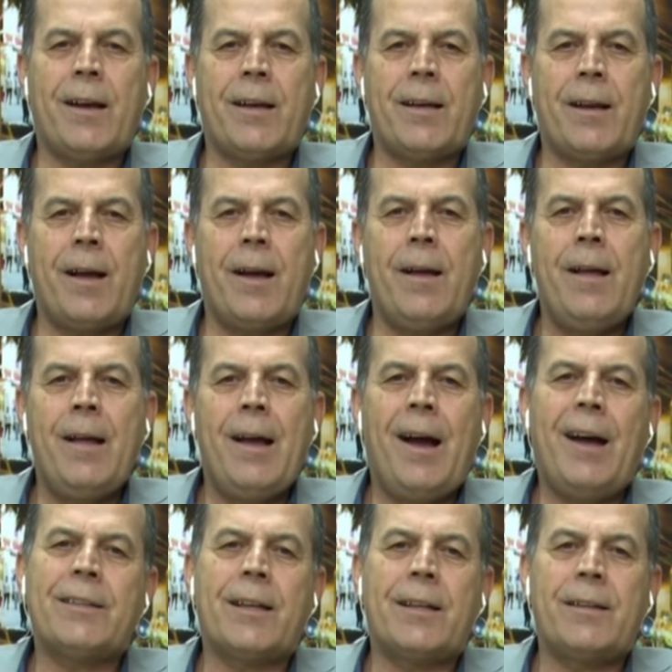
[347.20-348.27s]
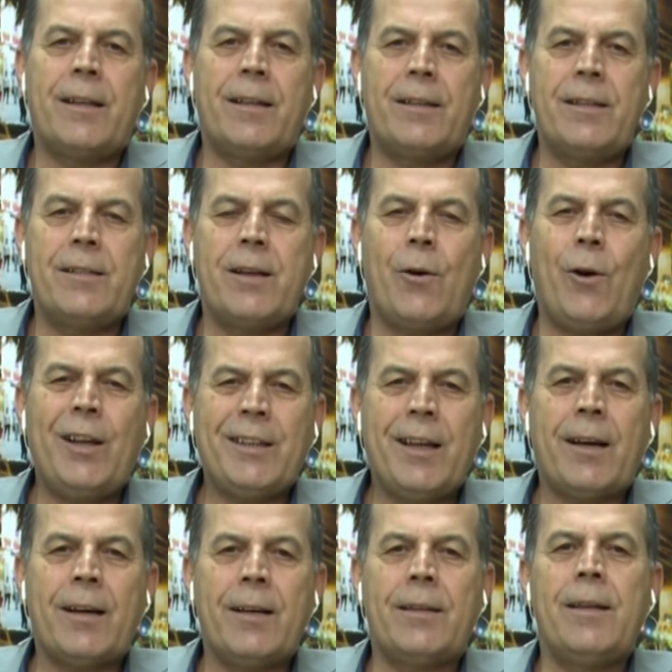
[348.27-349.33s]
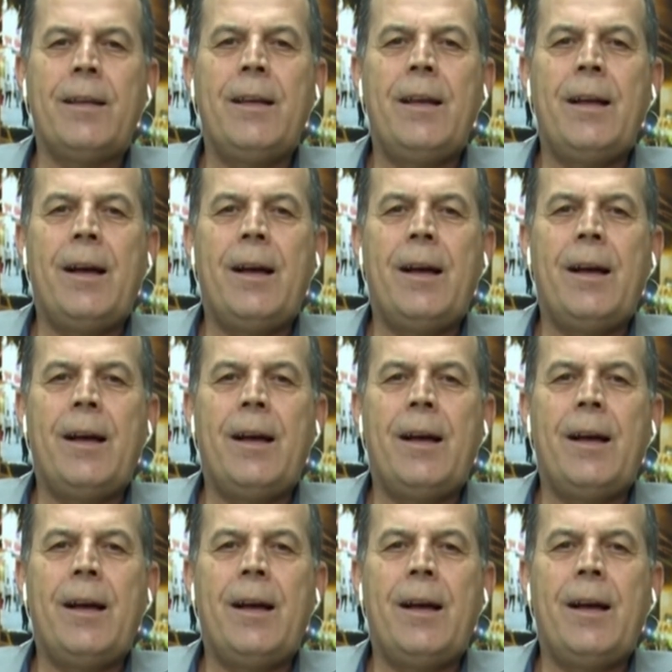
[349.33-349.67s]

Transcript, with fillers: الأخيرة أعطت نتيجة وأعتقد